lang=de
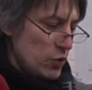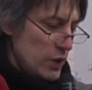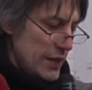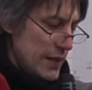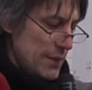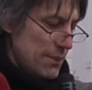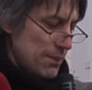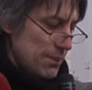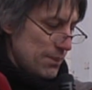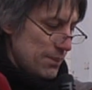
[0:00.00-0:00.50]
du
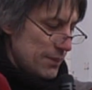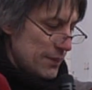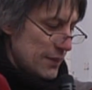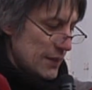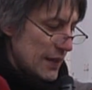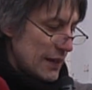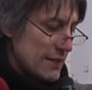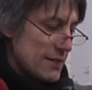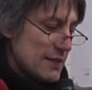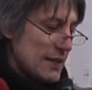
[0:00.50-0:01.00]
leben.
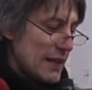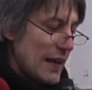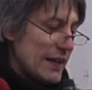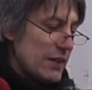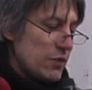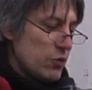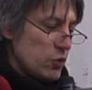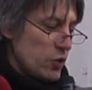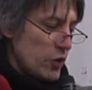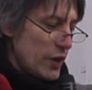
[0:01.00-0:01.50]
Ganz
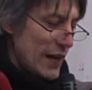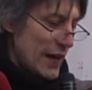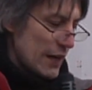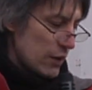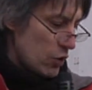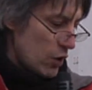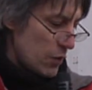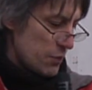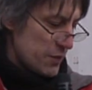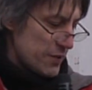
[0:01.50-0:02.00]
gleich, wo du
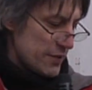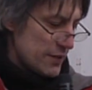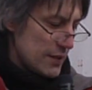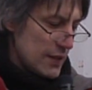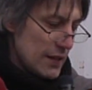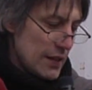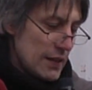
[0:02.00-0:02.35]
herkommst,